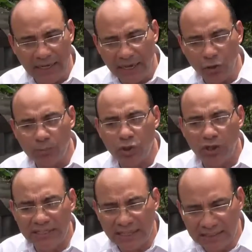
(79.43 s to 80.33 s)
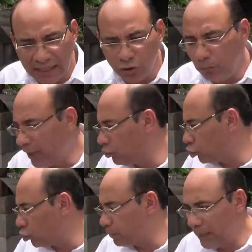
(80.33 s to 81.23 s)
hay opciones que están tomando
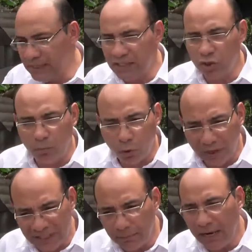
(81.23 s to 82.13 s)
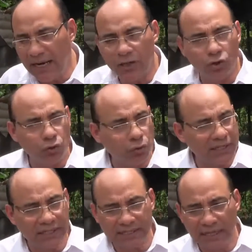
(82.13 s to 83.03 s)
otros países como Guatemala y
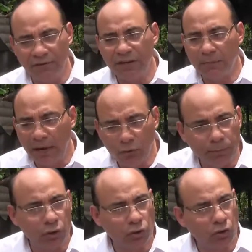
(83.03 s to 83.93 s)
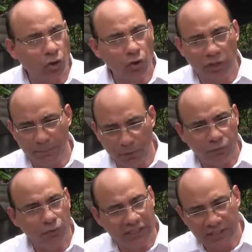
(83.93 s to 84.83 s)
Honduras que están firmado un protocolo de
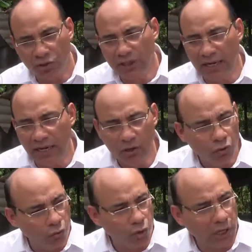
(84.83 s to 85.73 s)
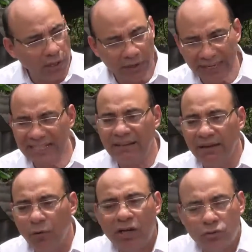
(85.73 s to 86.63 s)
profundización de la unión aduanera.
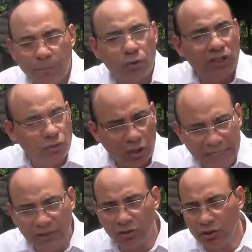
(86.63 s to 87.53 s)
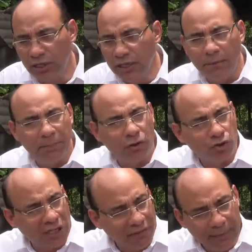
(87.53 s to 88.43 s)
Sabemos que son procesos lentos, pero
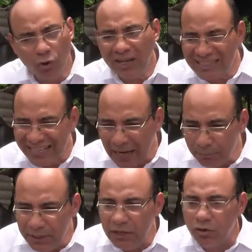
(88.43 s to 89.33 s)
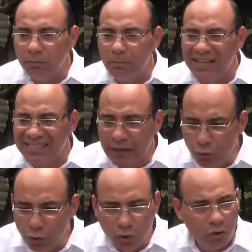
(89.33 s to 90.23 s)
sabemos que es el camino más
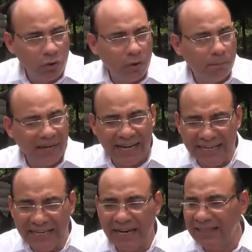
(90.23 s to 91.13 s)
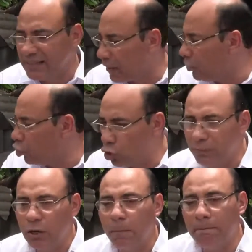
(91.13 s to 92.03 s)
seguro para generar desarrollo
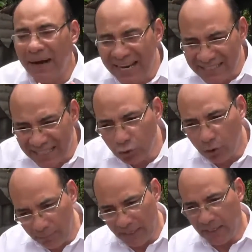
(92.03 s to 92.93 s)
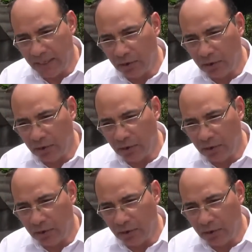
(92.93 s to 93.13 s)
económico para Centroamérica.